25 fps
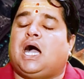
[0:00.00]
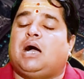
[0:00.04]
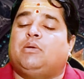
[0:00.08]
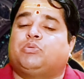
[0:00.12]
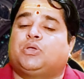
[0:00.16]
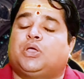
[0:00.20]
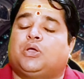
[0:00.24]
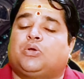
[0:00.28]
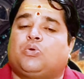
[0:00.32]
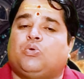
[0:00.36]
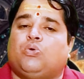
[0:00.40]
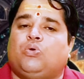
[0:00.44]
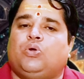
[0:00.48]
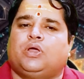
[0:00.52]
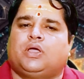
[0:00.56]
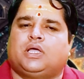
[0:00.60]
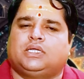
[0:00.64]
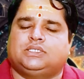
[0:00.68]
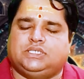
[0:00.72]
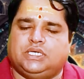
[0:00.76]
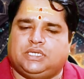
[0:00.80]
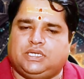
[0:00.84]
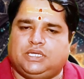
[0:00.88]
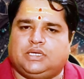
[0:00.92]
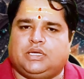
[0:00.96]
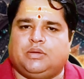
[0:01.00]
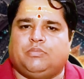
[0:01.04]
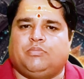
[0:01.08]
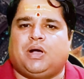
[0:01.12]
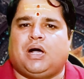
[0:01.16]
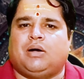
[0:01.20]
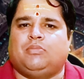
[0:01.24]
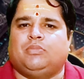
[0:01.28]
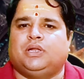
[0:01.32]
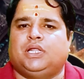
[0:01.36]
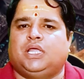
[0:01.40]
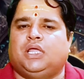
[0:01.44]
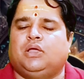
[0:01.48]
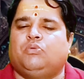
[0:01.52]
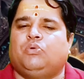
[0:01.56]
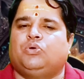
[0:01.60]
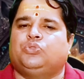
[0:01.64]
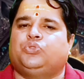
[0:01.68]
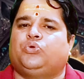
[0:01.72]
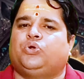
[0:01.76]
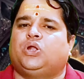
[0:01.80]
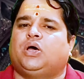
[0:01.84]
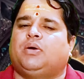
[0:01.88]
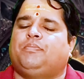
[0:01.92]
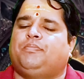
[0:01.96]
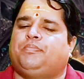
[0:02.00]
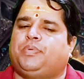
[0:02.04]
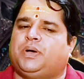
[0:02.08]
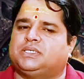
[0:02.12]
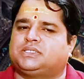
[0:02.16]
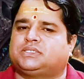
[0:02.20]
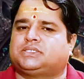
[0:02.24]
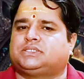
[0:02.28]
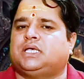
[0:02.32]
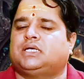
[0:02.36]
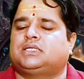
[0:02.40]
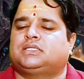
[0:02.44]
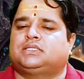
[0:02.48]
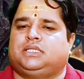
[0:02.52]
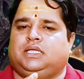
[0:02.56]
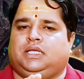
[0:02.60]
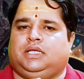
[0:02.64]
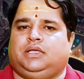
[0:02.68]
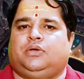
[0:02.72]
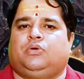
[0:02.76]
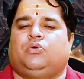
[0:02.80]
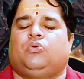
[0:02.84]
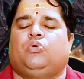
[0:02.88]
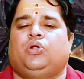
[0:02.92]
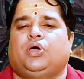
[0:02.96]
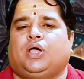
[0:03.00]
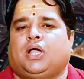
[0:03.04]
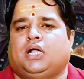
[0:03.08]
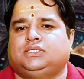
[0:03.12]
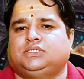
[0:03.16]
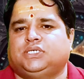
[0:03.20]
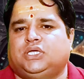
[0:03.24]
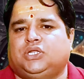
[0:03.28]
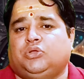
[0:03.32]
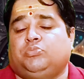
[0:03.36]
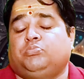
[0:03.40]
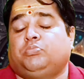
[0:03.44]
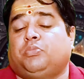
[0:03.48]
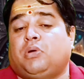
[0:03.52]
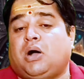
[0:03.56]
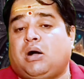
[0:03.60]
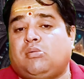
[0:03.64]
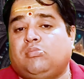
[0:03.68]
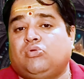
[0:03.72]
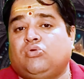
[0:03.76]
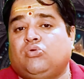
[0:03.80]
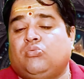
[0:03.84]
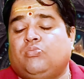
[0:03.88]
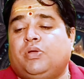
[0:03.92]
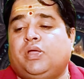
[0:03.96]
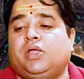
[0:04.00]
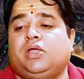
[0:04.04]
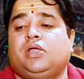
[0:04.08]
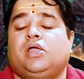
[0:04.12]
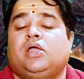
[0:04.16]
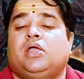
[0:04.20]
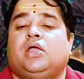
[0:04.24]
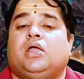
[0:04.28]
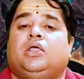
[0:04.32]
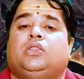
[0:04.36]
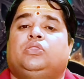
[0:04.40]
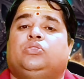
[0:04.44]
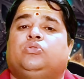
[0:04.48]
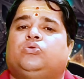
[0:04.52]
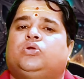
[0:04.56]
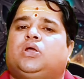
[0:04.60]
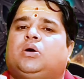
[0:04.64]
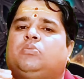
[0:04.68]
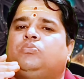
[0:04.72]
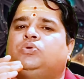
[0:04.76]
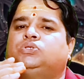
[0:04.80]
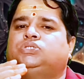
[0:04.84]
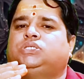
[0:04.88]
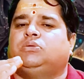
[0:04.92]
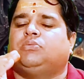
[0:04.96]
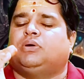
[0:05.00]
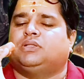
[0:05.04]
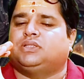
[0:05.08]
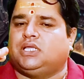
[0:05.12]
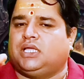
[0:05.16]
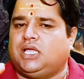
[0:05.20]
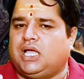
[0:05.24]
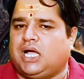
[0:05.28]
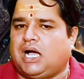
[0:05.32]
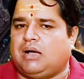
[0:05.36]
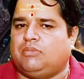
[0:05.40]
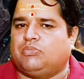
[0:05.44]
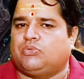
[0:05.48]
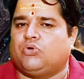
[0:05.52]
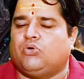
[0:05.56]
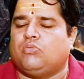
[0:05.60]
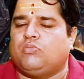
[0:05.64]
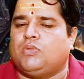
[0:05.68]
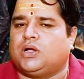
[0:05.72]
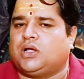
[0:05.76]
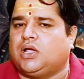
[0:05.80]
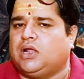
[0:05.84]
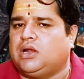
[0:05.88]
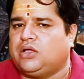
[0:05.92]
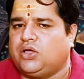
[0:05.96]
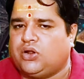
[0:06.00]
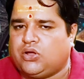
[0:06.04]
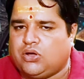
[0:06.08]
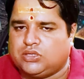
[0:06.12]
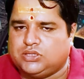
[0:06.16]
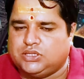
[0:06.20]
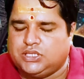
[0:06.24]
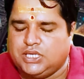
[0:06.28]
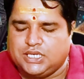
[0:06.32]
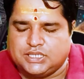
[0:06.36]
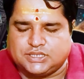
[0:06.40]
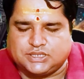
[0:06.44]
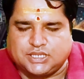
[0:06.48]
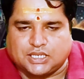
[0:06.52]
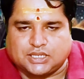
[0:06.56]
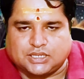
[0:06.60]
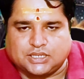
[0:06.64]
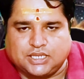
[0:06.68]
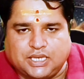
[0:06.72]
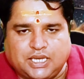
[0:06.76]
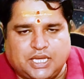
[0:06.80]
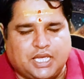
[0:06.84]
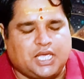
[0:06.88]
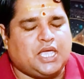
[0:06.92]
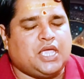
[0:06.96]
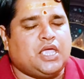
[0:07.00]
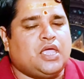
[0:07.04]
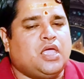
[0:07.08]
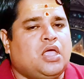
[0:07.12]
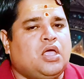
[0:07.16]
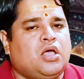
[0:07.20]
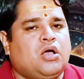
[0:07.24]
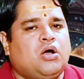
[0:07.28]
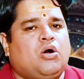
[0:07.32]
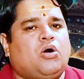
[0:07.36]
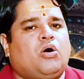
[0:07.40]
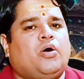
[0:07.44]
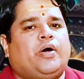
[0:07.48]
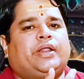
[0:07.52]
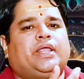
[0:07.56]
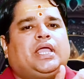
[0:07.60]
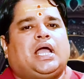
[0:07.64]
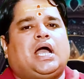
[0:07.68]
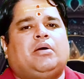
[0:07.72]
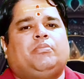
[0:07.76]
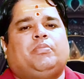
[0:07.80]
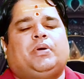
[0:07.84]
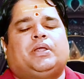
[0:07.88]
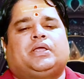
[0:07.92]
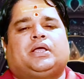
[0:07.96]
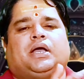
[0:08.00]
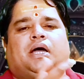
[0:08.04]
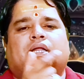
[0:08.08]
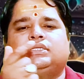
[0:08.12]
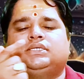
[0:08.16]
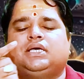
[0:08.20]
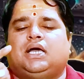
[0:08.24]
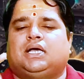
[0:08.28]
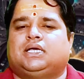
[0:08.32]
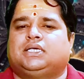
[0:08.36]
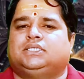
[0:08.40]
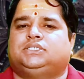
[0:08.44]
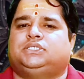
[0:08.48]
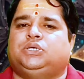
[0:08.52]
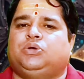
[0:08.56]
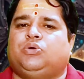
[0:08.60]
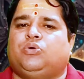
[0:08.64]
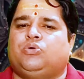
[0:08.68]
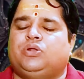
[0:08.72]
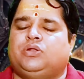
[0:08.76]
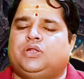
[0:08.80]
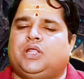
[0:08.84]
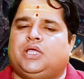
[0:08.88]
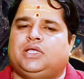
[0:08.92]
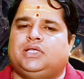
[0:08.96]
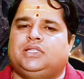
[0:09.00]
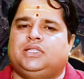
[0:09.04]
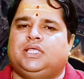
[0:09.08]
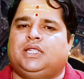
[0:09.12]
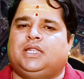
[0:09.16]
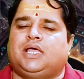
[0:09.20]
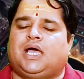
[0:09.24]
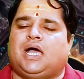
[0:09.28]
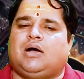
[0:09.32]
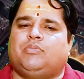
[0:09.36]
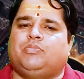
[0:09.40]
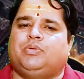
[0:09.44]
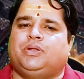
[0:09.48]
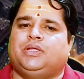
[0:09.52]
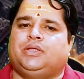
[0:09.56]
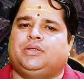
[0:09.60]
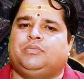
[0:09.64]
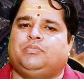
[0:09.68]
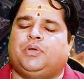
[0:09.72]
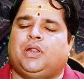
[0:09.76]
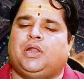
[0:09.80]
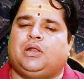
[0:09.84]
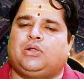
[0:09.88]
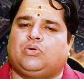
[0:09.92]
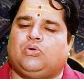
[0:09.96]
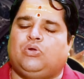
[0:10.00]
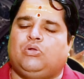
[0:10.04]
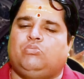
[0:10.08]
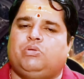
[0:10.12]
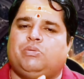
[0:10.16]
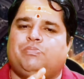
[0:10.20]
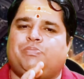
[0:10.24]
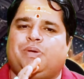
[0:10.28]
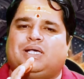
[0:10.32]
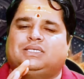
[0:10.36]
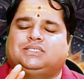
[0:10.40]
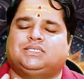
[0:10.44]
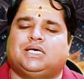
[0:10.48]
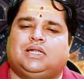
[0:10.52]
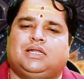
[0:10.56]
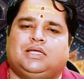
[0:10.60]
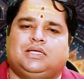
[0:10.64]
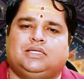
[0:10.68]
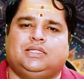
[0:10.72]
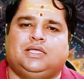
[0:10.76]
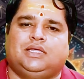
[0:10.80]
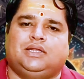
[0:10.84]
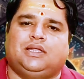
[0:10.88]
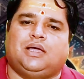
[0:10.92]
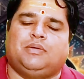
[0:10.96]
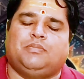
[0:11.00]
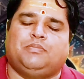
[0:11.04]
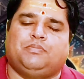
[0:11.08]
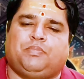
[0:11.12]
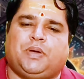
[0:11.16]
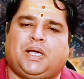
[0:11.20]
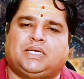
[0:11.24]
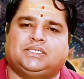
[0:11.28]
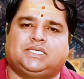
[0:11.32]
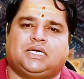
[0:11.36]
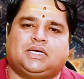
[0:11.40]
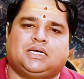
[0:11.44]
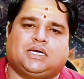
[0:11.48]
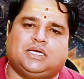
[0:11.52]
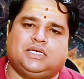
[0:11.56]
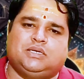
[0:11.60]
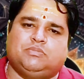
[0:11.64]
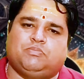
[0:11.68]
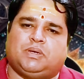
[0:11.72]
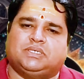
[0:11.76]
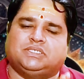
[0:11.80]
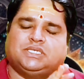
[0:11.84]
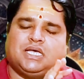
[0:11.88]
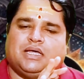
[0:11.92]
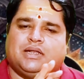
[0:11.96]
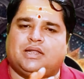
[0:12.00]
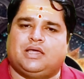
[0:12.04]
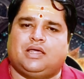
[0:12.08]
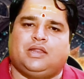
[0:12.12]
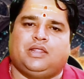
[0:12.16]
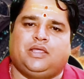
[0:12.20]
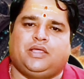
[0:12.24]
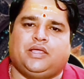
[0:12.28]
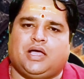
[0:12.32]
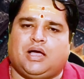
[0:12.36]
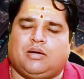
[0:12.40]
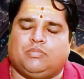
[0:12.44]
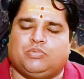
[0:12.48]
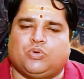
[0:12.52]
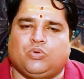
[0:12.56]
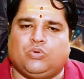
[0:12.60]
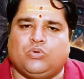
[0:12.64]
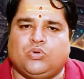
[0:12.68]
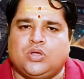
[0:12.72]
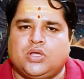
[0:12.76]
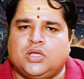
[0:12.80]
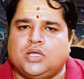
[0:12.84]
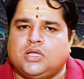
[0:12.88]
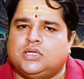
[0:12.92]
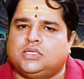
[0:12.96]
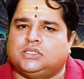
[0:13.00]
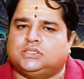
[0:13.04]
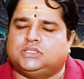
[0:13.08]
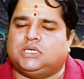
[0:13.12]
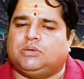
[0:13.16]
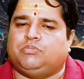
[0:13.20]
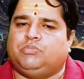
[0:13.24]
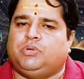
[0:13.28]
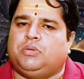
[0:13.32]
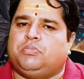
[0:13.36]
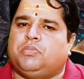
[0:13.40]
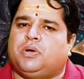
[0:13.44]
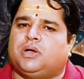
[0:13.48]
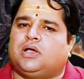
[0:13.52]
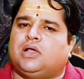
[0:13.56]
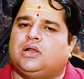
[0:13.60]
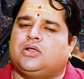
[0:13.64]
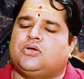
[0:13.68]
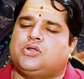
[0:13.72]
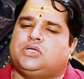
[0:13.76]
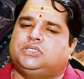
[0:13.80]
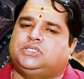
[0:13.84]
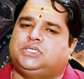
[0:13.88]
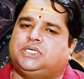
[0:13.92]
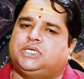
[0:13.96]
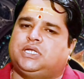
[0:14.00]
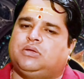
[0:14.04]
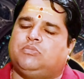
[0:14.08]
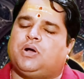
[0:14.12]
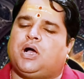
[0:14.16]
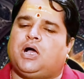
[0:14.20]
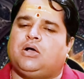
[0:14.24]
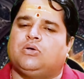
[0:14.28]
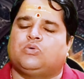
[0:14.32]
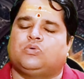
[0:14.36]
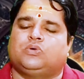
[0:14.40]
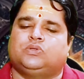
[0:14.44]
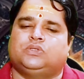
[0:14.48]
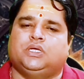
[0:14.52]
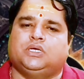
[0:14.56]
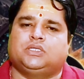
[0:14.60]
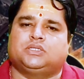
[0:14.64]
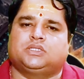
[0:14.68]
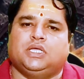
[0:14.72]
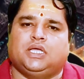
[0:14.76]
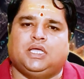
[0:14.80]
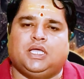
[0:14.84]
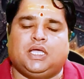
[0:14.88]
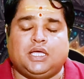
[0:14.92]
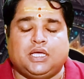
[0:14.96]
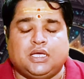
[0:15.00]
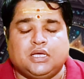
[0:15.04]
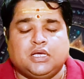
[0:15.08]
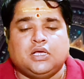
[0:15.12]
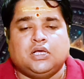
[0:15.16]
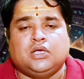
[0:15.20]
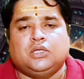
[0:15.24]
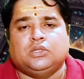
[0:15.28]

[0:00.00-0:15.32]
आपके कोल्ड कचहरी के मामले हैं वो थोड़ा फंस सकते हैं कोल्ड कचहरी मामलों में थोड़ा मुसीबतें आपको मंगल ग्रह दे सकते हैं और यहाँ पर कर्जा किसी को नहीं देना आपने बिल्कुल भी पैसा नहीं देना पैसा कहीं फंसाना नहीं है आपको जब भी मंगल ग्रह छठे भाव को देखते हैं